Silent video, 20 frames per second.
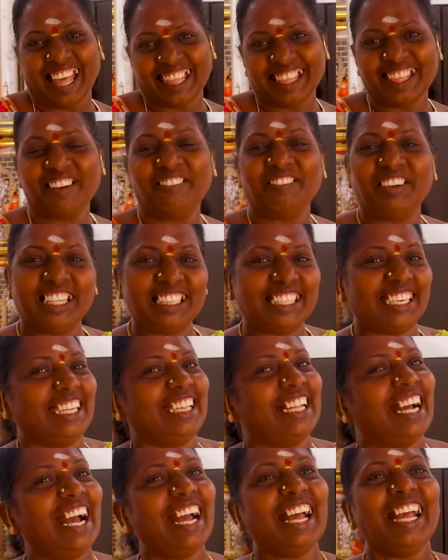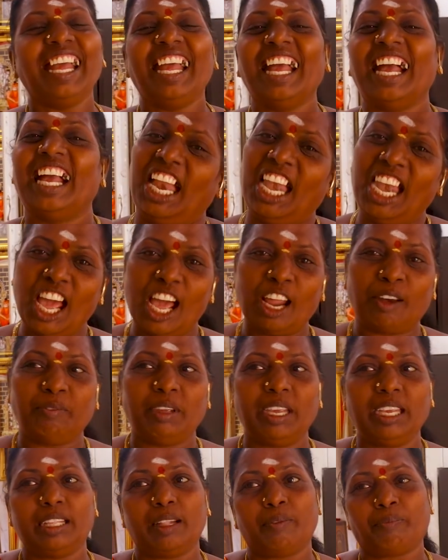அந்த மாதிரி தான்
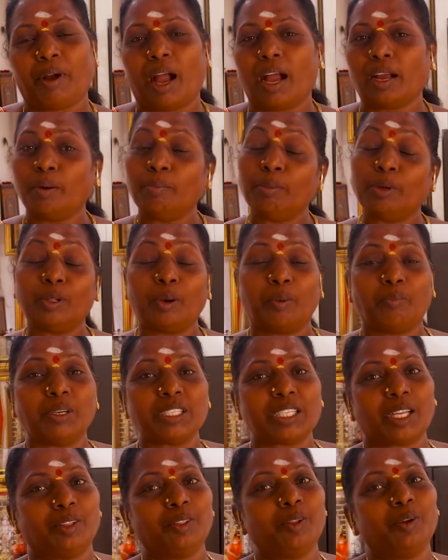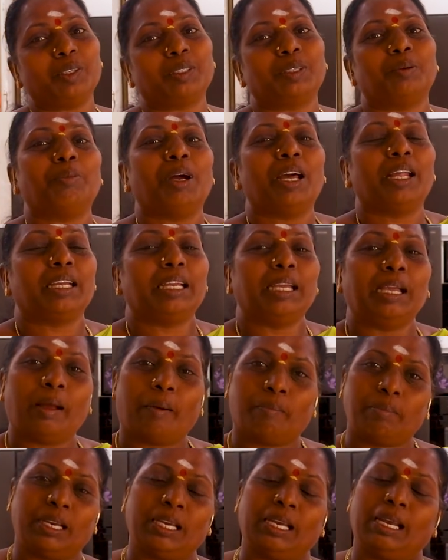எல்லாருமே இதை பார்க்கும்போது ரொம்ப சந்தோஷமாக
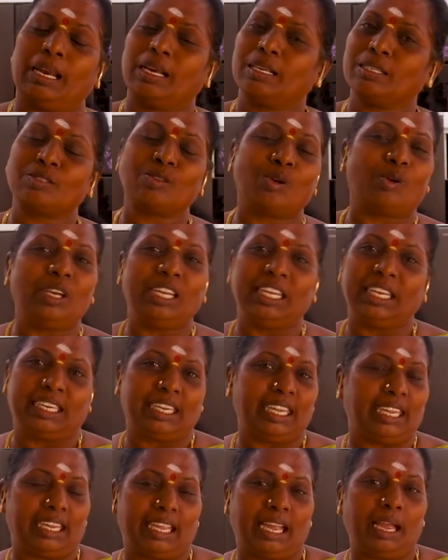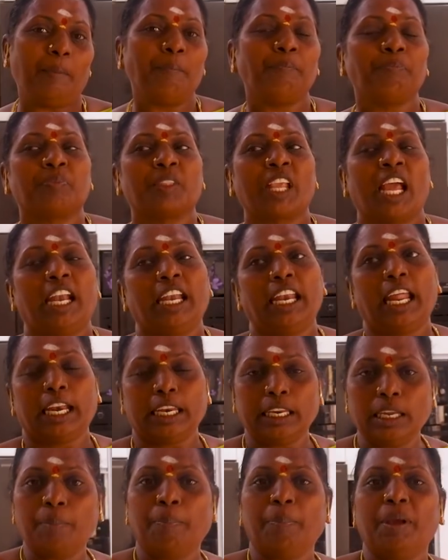இருக்குது அப்படின்லாம் சொல்லியிருக்கீங்க
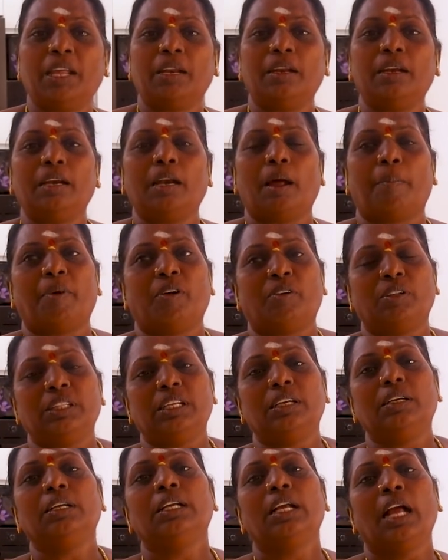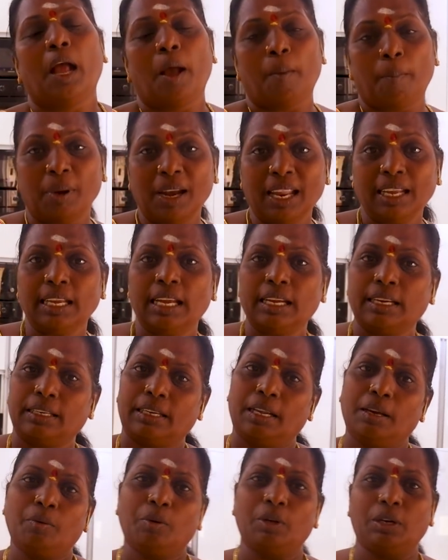நிறைய பேர் நம்ம வந்து
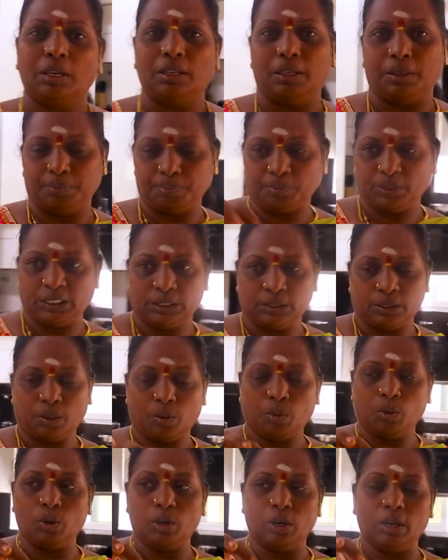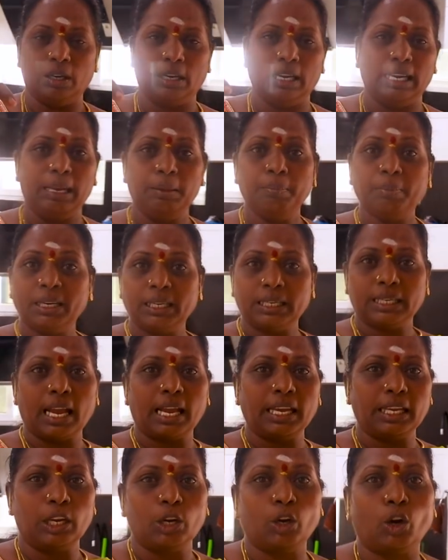பிள்ளைங்கக்கிட்ட ஒரு ஒரு
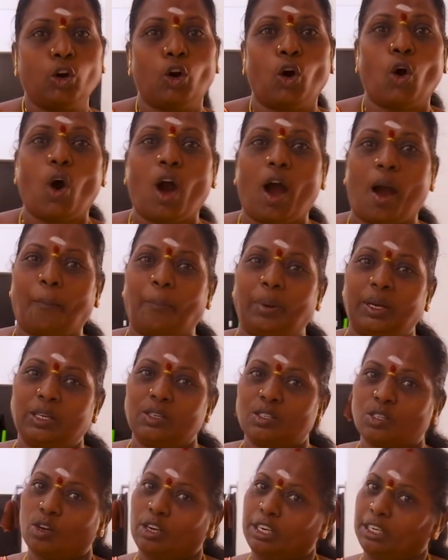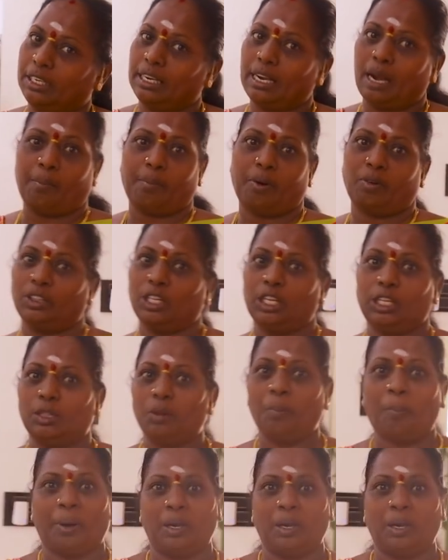லிமிட்டாக இருக்கணும் அப்படின்னு சொல்லிட்டு நம்ம வந்து இது